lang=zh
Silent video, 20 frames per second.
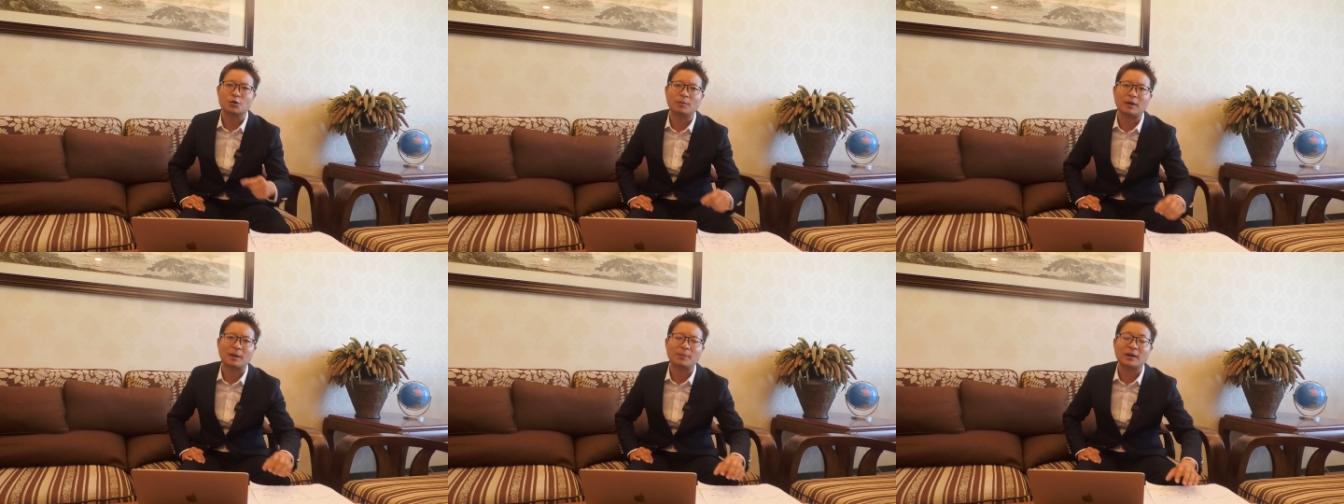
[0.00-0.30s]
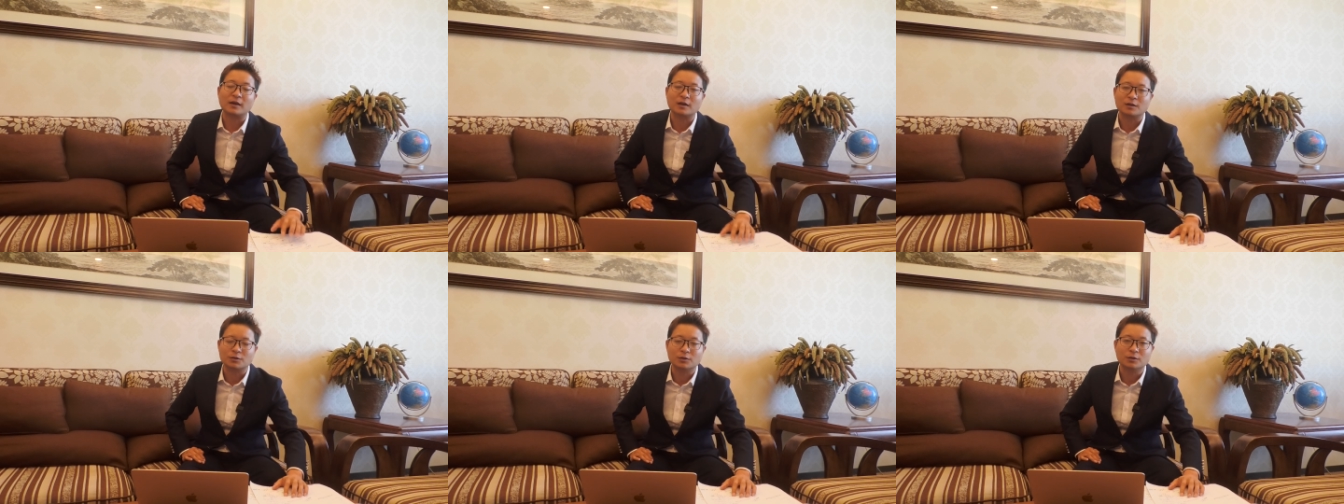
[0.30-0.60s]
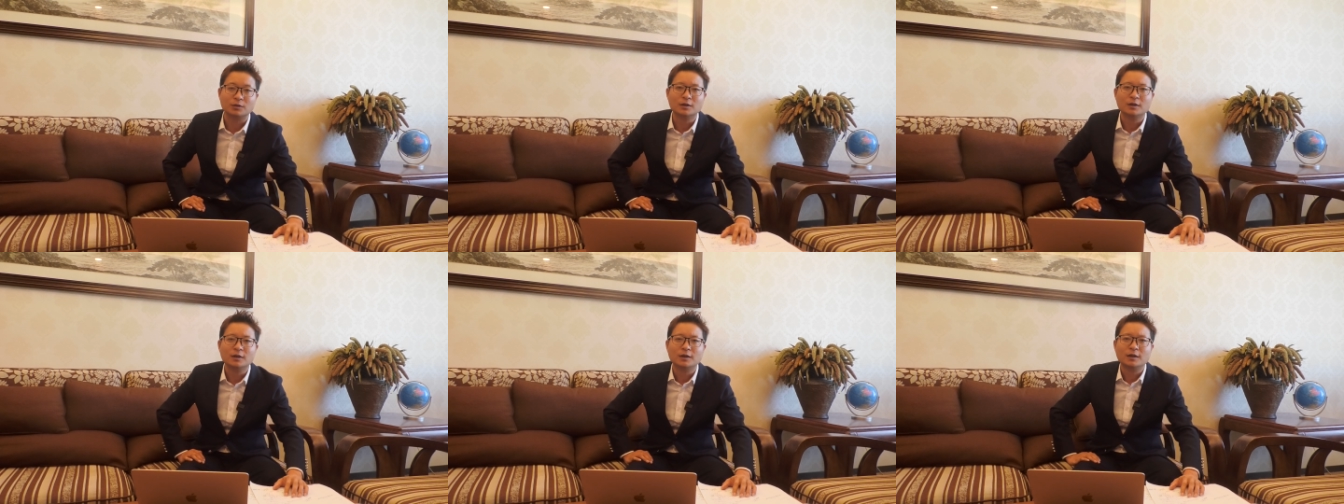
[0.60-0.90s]
就慢慢的
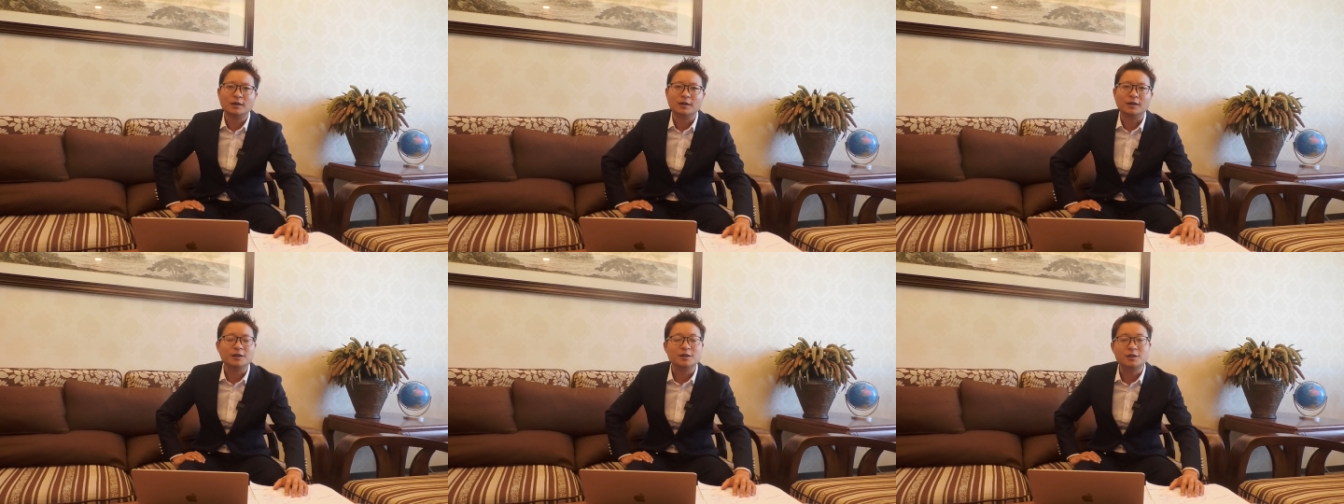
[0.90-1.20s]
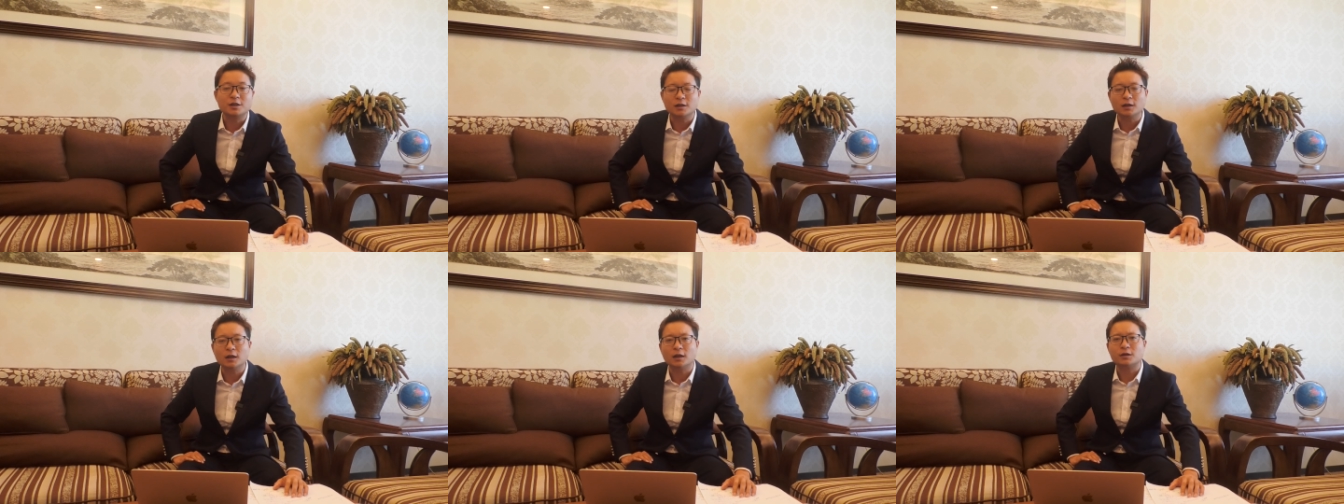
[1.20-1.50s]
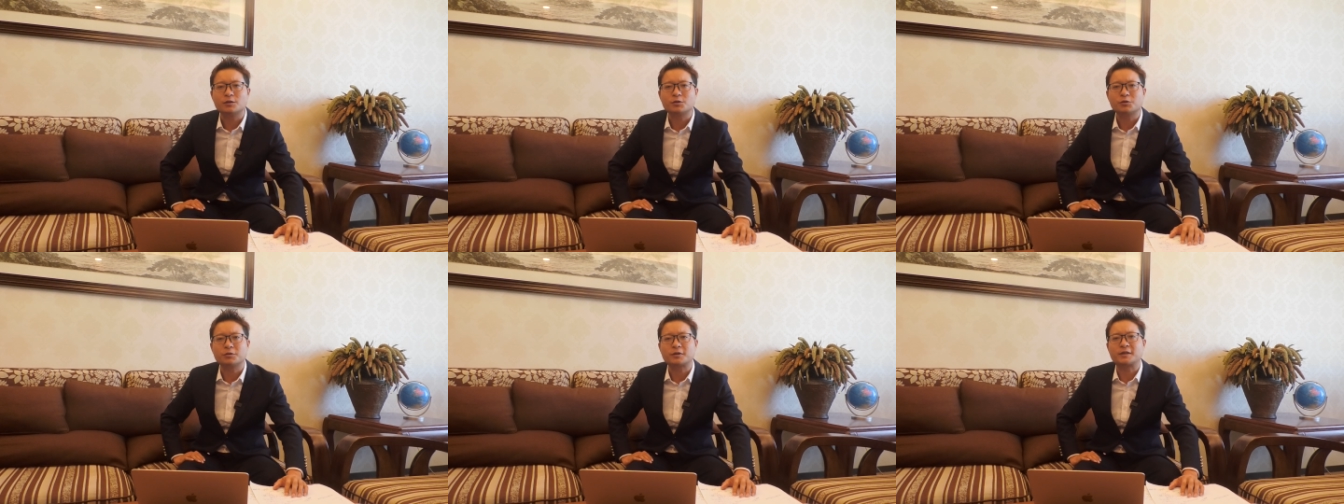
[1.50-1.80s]
就离心
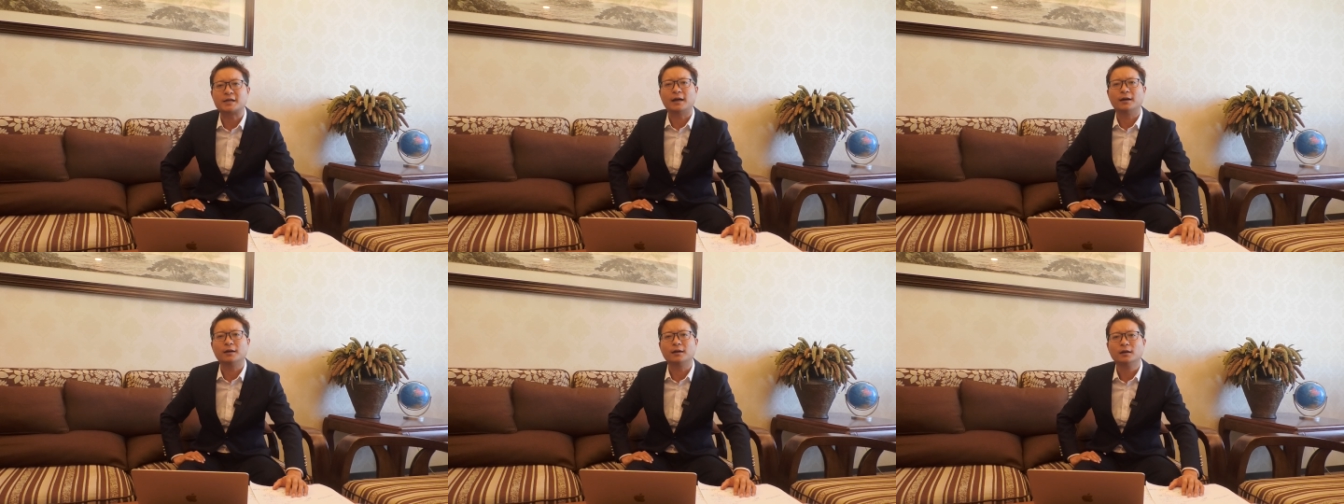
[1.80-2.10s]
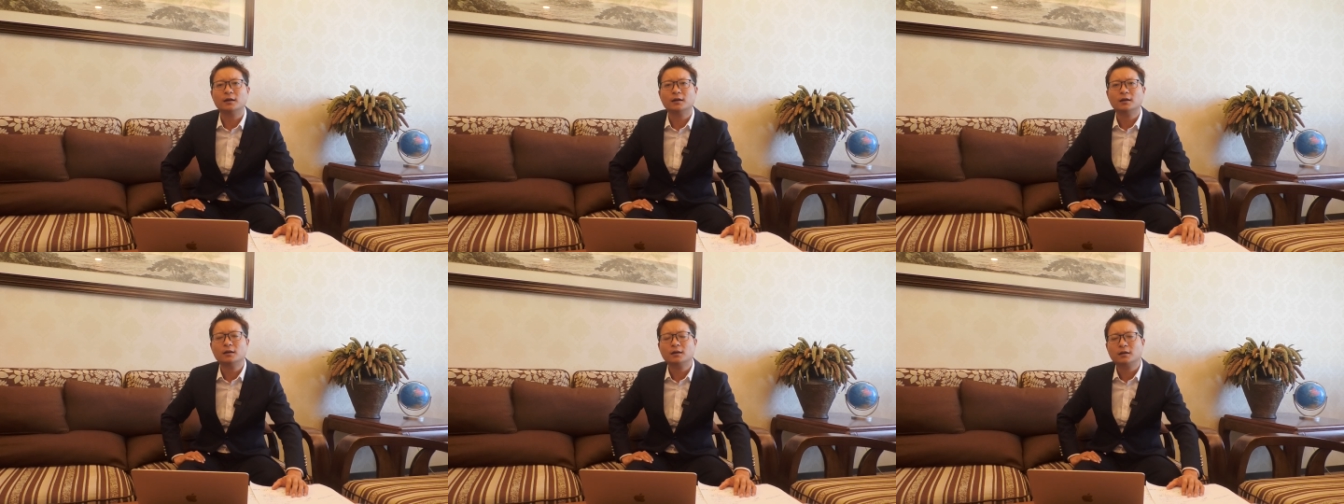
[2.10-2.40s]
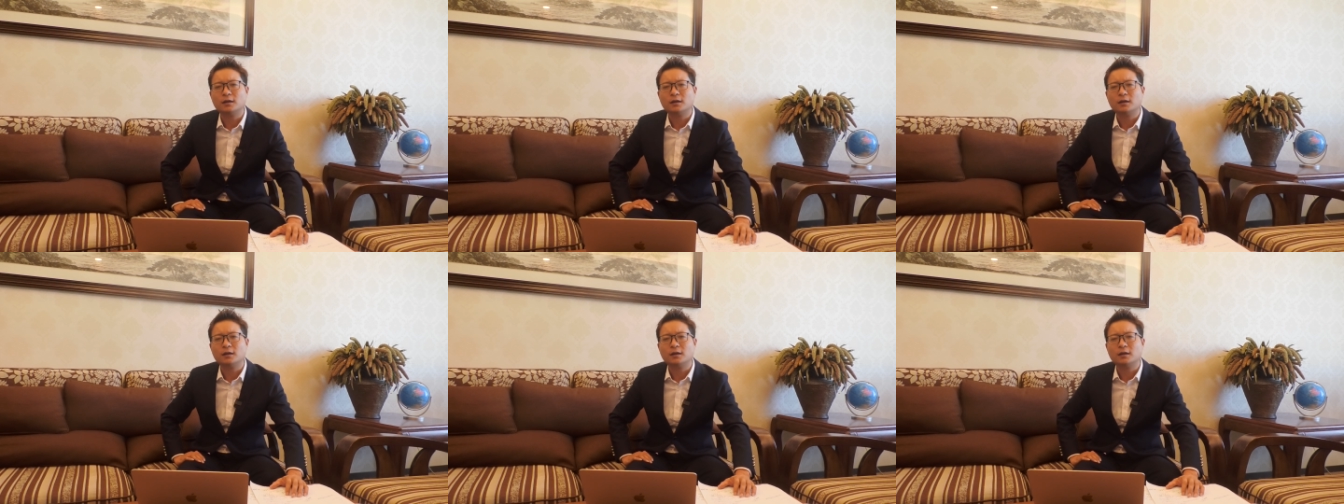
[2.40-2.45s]
了，就散了。